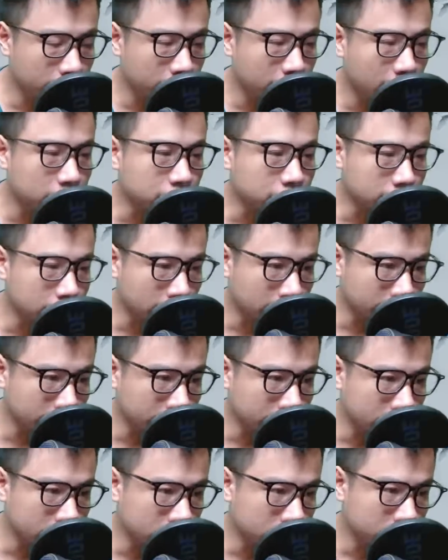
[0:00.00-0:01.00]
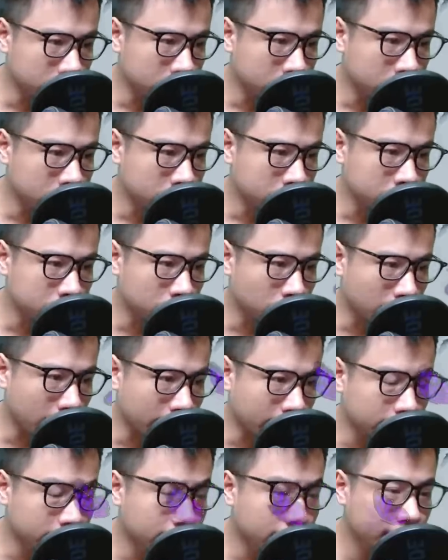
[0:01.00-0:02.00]
Lâm Động cười,
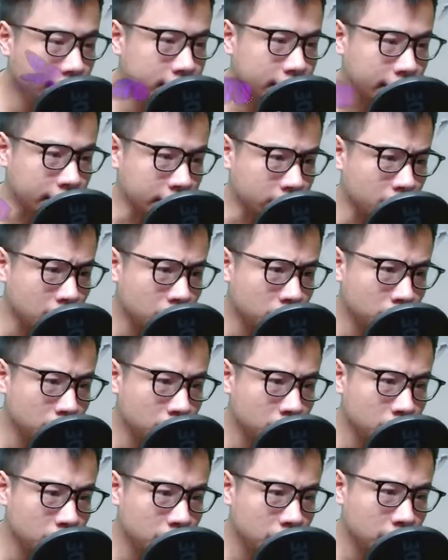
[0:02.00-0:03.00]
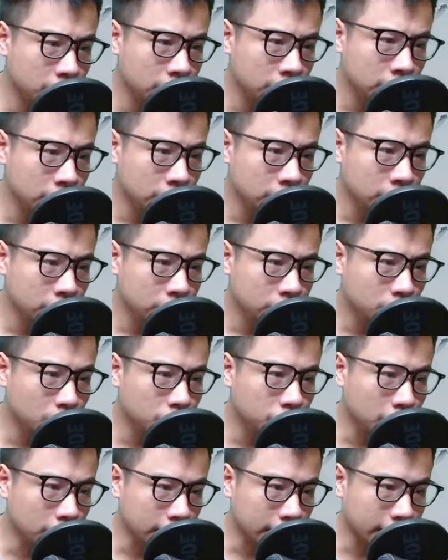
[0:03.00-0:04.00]
rồi hắn đi lên đỉnh dốc.
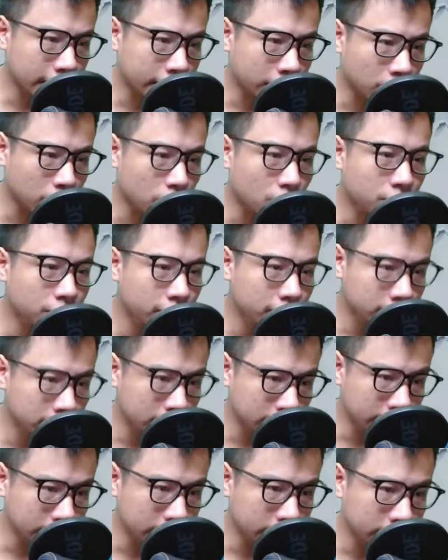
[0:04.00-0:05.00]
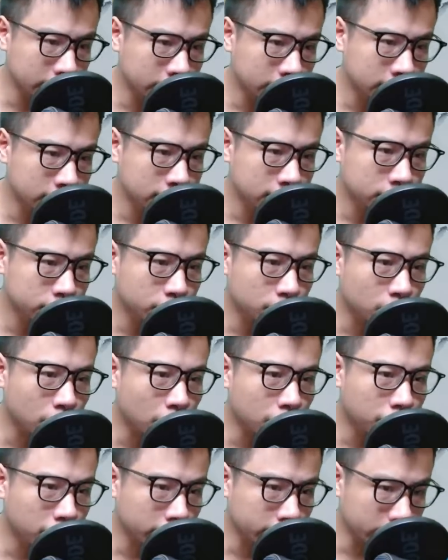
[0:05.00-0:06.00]
Khu vực này có không ít người,
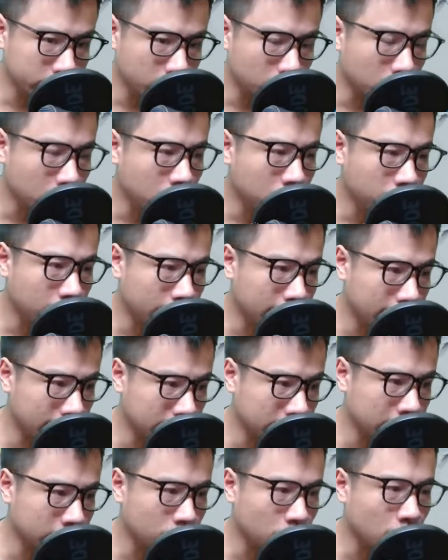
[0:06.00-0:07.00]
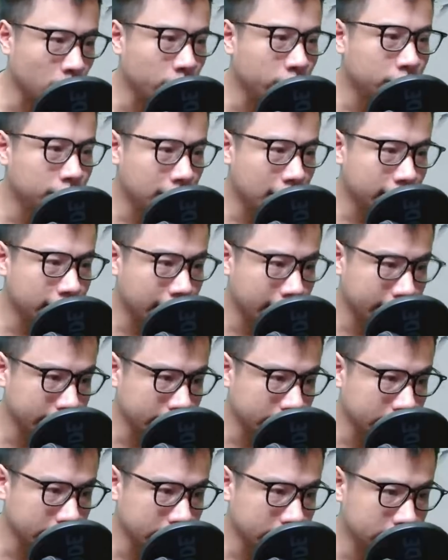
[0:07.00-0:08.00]
trong đó phần nhiều không phải là người của huyết mãng
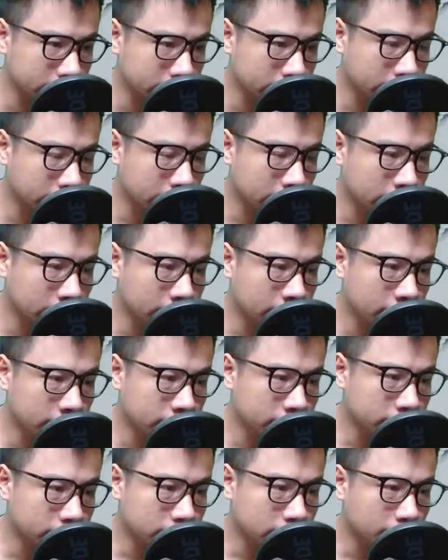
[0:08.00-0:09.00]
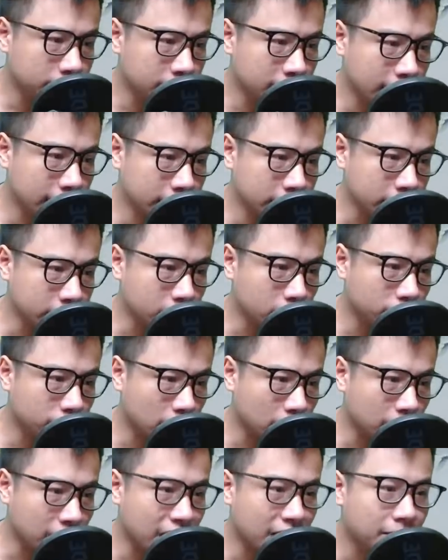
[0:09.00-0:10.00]
thành. Xem ra chỉ
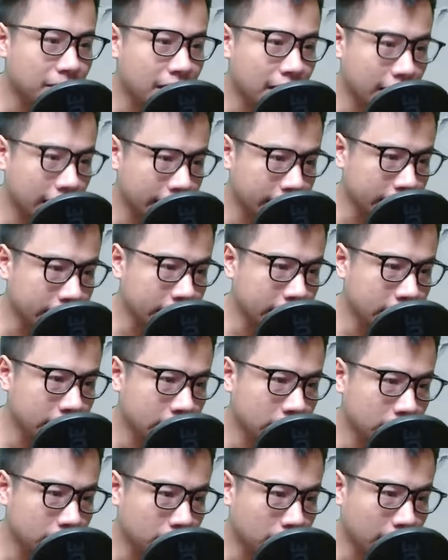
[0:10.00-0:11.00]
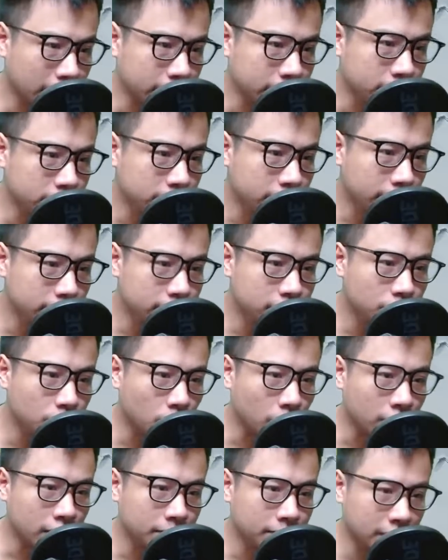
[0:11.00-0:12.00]
trong vòng 2-3 ngày mà những tin
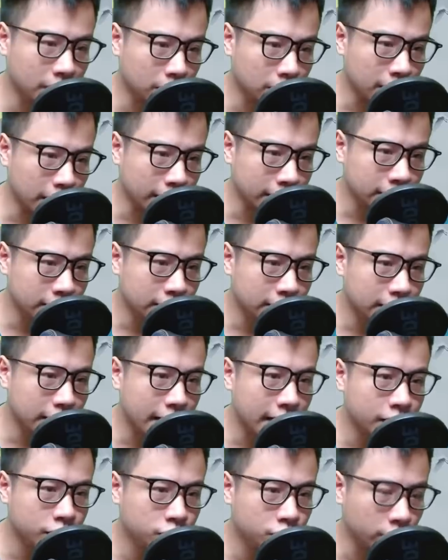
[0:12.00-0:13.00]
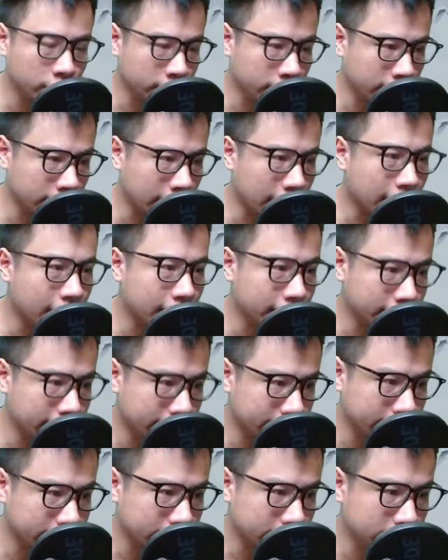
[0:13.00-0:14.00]
tức của Lâm Động hắn đã chuyển đi khá là
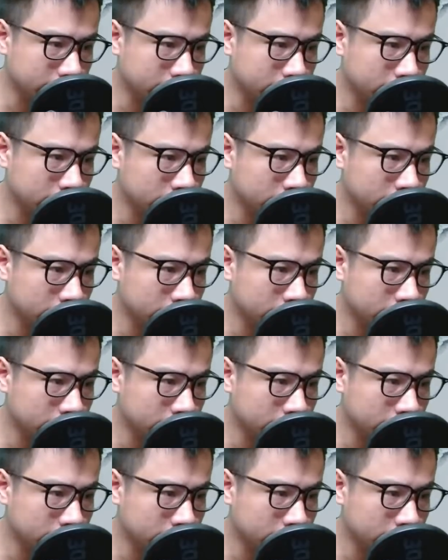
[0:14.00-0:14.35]
nhanh.